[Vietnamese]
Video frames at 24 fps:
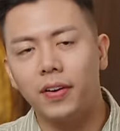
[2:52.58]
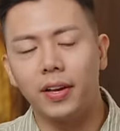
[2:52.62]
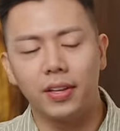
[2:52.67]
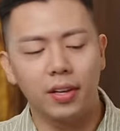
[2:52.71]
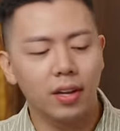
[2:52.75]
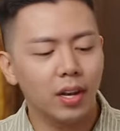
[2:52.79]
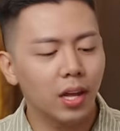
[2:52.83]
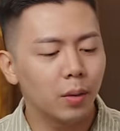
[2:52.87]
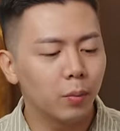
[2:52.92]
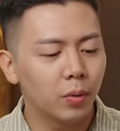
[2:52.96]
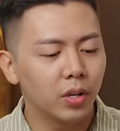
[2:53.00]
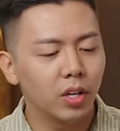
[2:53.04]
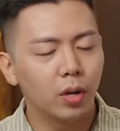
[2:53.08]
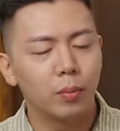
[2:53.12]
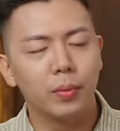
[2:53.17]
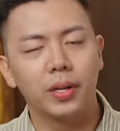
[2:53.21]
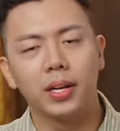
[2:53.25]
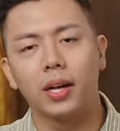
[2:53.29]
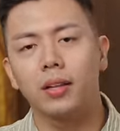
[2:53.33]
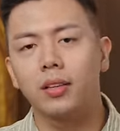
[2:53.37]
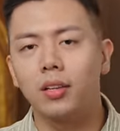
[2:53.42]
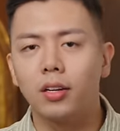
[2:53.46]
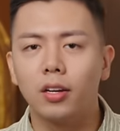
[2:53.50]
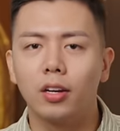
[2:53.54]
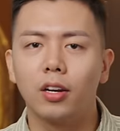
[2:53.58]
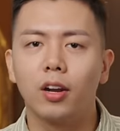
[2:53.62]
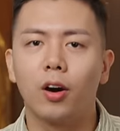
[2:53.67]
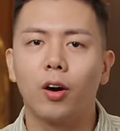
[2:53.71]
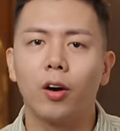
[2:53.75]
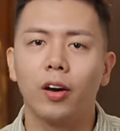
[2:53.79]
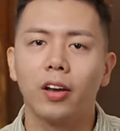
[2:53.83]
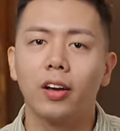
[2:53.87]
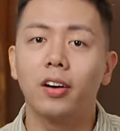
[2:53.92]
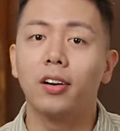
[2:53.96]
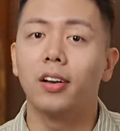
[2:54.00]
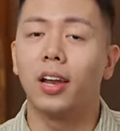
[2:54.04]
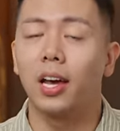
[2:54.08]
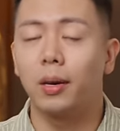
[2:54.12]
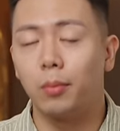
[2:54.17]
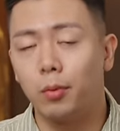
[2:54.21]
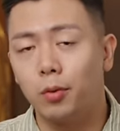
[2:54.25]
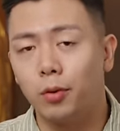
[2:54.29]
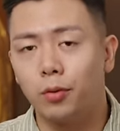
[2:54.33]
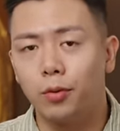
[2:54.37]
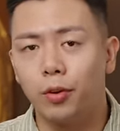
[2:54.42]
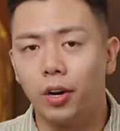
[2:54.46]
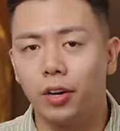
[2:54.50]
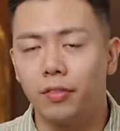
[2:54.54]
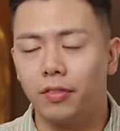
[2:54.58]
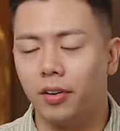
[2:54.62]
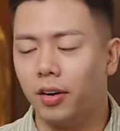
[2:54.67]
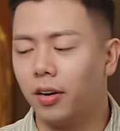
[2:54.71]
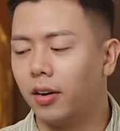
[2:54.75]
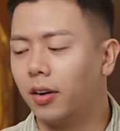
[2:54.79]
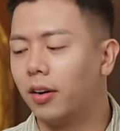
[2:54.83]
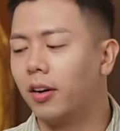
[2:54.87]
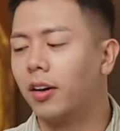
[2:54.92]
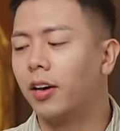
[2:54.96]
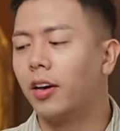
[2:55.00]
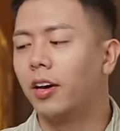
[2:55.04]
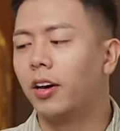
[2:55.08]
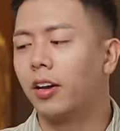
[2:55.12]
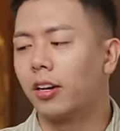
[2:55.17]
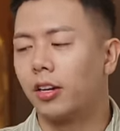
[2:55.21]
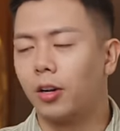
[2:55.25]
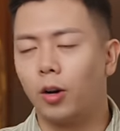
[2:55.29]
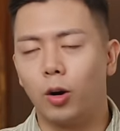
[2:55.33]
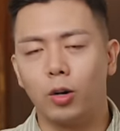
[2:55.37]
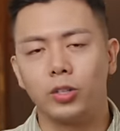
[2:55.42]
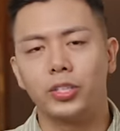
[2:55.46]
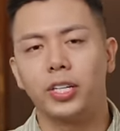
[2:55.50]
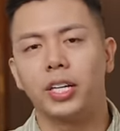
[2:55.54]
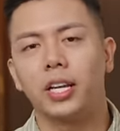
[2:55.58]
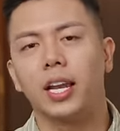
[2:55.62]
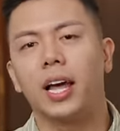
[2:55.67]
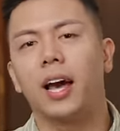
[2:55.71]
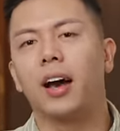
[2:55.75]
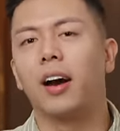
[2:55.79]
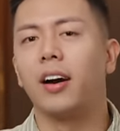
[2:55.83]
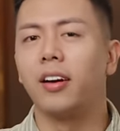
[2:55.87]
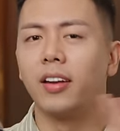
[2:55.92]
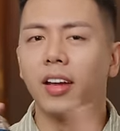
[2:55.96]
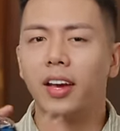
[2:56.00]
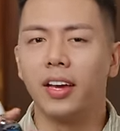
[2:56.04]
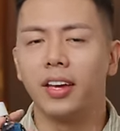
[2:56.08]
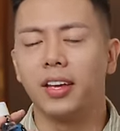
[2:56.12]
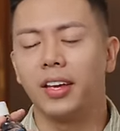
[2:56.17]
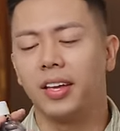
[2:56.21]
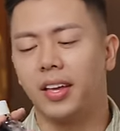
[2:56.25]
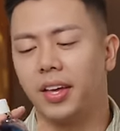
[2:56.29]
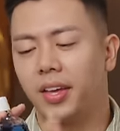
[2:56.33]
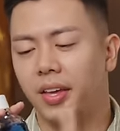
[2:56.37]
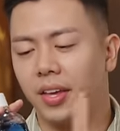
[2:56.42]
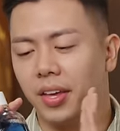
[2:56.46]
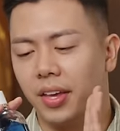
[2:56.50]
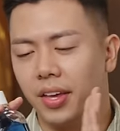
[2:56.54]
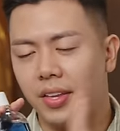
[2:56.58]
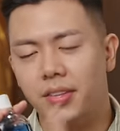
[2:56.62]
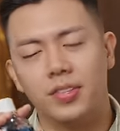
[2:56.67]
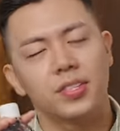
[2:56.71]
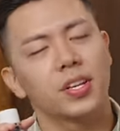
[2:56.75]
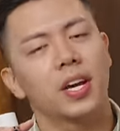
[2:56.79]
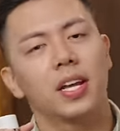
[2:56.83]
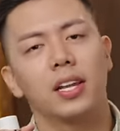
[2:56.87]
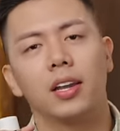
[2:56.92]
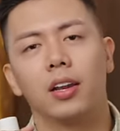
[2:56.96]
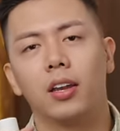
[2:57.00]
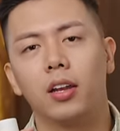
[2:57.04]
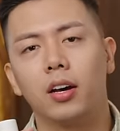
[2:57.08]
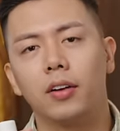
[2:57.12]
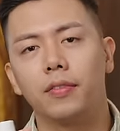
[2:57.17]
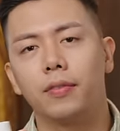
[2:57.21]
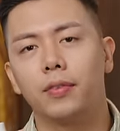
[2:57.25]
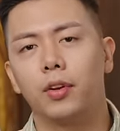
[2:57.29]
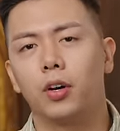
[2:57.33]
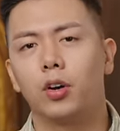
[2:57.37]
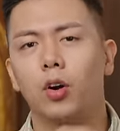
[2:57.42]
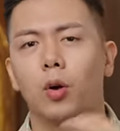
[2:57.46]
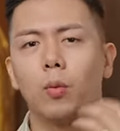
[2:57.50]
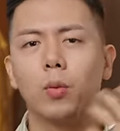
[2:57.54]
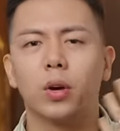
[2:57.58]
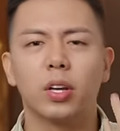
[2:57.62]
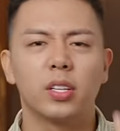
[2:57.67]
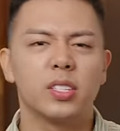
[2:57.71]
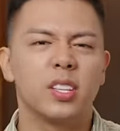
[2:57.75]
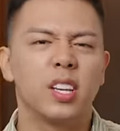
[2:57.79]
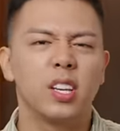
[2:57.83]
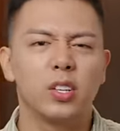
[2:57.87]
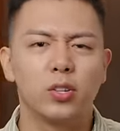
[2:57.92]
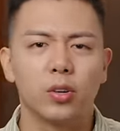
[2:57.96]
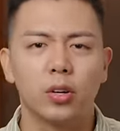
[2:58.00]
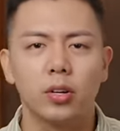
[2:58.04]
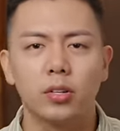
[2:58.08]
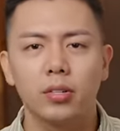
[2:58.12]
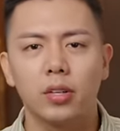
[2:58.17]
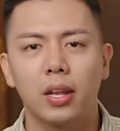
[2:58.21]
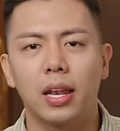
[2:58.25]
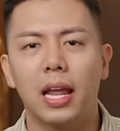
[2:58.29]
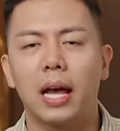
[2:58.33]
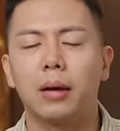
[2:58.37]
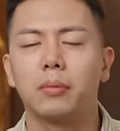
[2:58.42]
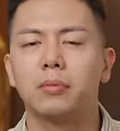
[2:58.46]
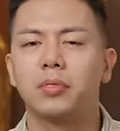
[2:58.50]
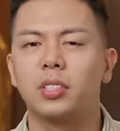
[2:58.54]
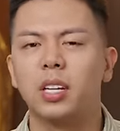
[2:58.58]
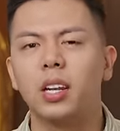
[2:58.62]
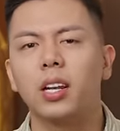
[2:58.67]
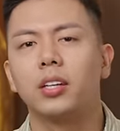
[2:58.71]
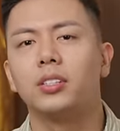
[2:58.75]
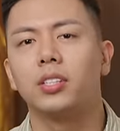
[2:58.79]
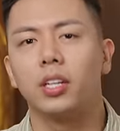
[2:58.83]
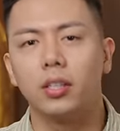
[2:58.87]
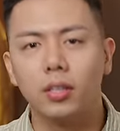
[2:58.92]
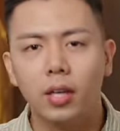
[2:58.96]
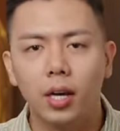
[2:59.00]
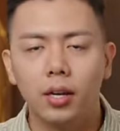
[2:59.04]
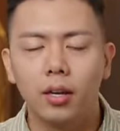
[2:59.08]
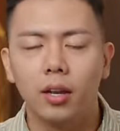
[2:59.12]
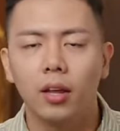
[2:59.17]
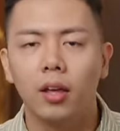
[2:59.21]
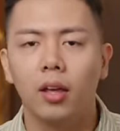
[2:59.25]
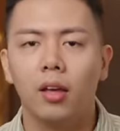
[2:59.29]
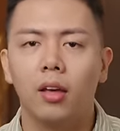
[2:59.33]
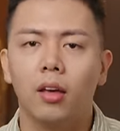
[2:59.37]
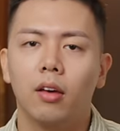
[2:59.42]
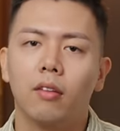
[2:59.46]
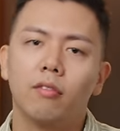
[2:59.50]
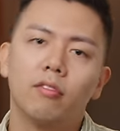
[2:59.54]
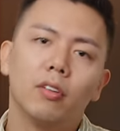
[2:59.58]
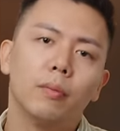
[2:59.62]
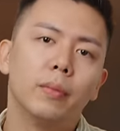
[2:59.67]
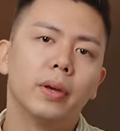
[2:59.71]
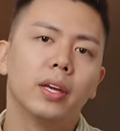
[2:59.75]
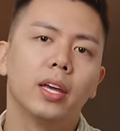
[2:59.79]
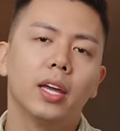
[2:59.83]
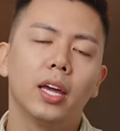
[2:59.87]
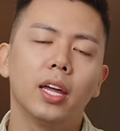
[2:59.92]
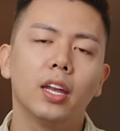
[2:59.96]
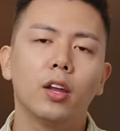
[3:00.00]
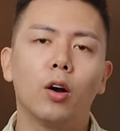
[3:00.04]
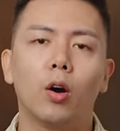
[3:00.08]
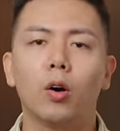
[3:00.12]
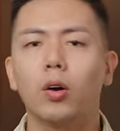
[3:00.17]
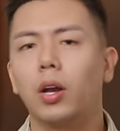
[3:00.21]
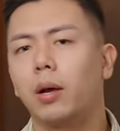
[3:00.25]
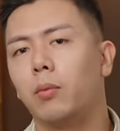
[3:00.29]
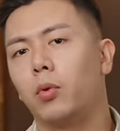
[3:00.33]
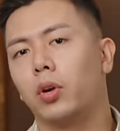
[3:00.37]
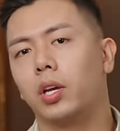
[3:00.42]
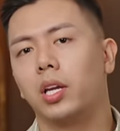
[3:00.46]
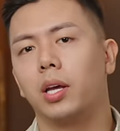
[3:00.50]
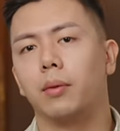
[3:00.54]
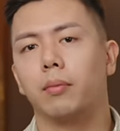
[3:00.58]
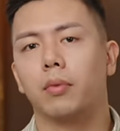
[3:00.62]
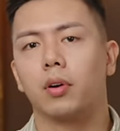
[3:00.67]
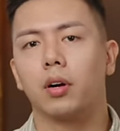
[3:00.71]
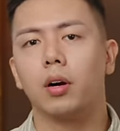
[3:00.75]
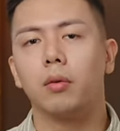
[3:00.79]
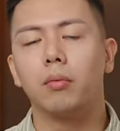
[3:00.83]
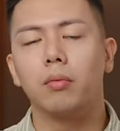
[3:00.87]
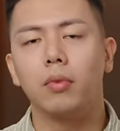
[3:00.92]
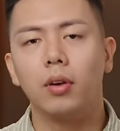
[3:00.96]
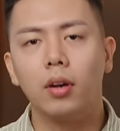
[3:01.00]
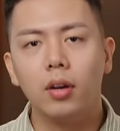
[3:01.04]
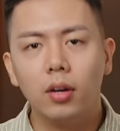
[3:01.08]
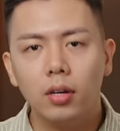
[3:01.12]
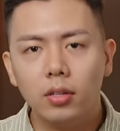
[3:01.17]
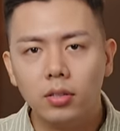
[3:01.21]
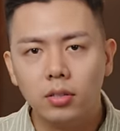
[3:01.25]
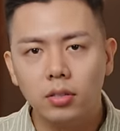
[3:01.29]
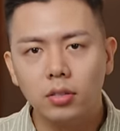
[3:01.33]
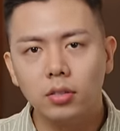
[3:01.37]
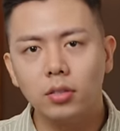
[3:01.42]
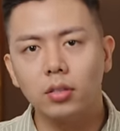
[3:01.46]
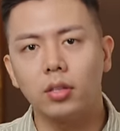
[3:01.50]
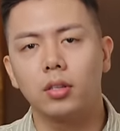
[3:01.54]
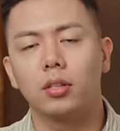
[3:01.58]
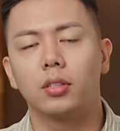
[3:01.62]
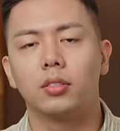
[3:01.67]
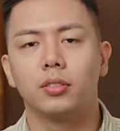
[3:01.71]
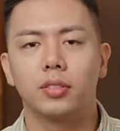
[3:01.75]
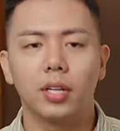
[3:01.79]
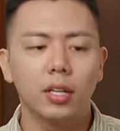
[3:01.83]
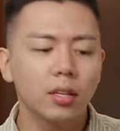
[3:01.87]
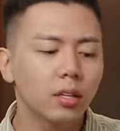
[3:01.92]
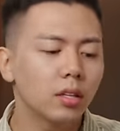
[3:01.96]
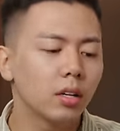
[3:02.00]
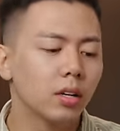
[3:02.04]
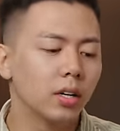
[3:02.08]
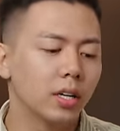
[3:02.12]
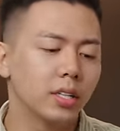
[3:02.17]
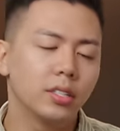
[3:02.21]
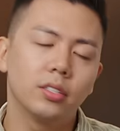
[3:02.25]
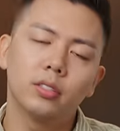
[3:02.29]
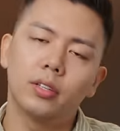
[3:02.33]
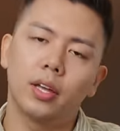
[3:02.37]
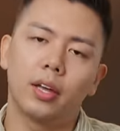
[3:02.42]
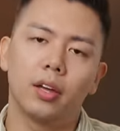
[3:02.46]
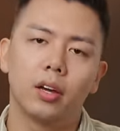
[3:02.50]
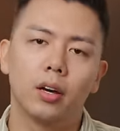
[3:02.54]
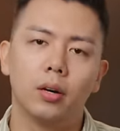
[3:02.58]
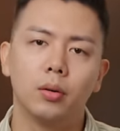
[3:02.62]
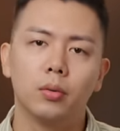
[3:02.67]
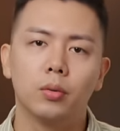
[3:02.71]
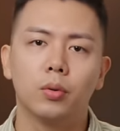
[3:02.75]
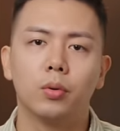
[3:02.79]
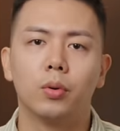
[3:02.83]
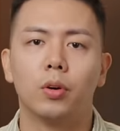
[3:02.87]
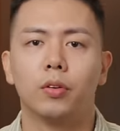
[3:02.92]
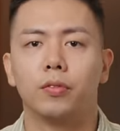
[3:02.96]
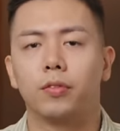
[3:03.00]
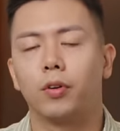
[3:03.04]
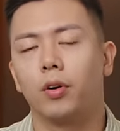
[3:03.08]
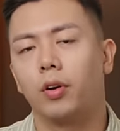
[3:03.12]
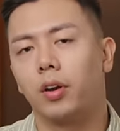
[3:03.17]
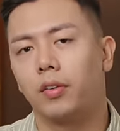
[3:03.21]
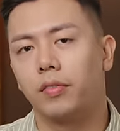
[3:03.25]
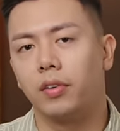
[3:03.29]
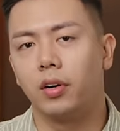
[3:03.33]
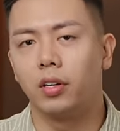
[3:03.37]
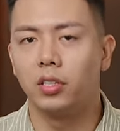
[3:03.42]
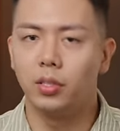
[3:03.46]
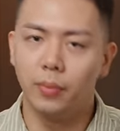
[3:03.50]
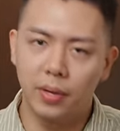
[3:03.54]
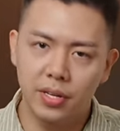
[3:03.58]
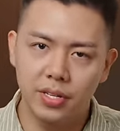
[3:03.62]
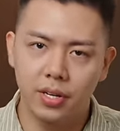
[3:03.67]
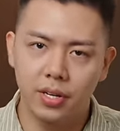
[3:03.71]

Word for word: phải nhắc lại một điều mình đã từng nói ở Live Blue Forever đó chính là ở đây inside Love nó có một cái citrus làm rất là chân thật và mình nghĩ đó cũng là một điểm cộng lớn dẫn tới cái sự thành công của Forever như bây